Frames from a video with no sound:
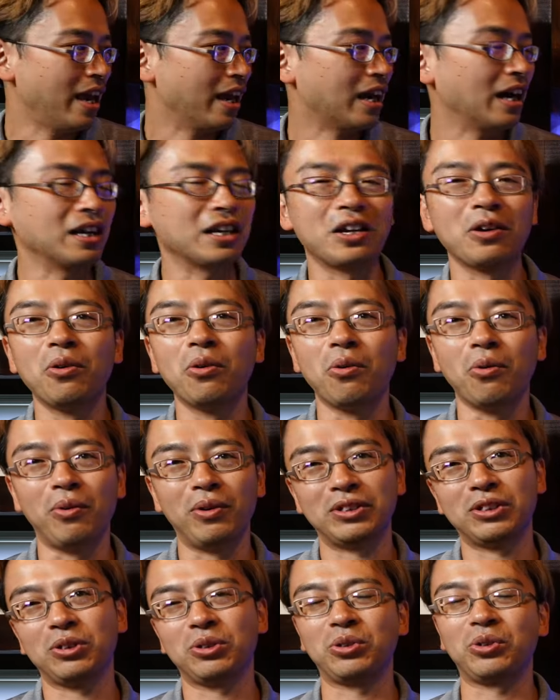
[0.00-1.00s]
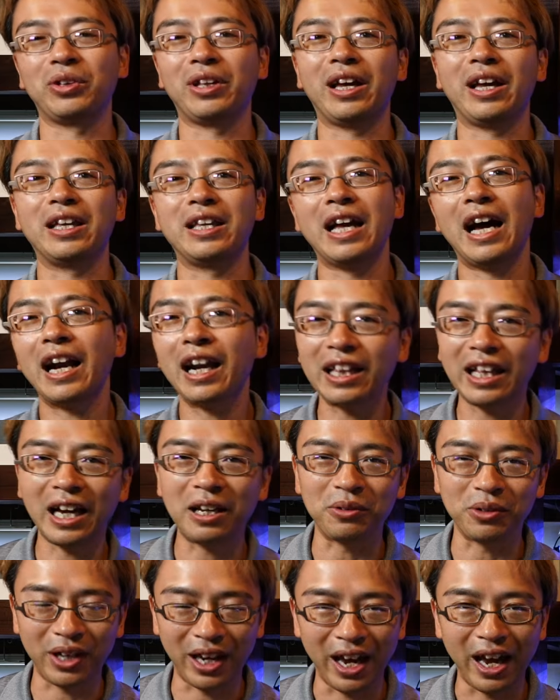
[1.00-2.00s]
管理方法はちょっとねやらな
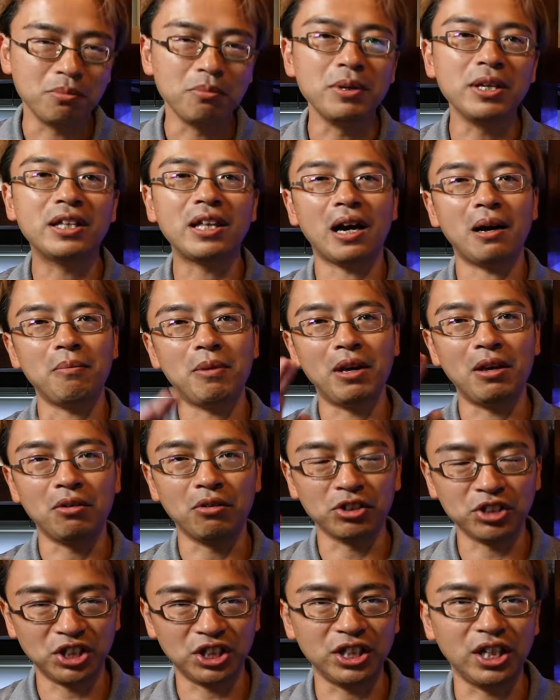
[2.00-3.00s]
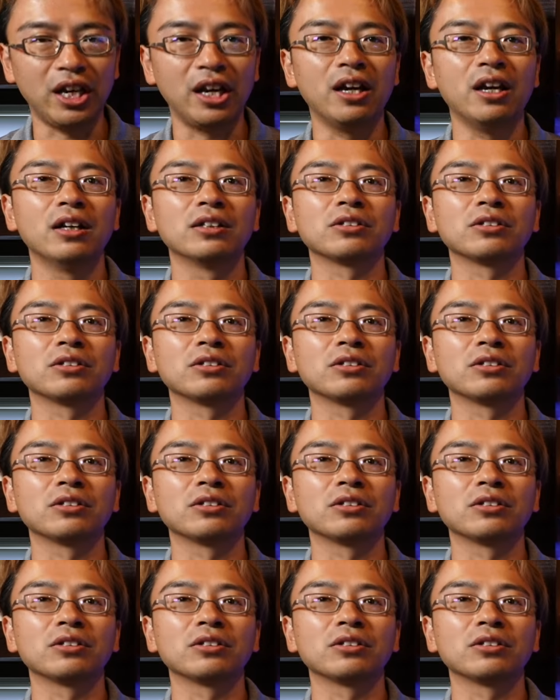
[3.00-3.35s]
いので見た目よし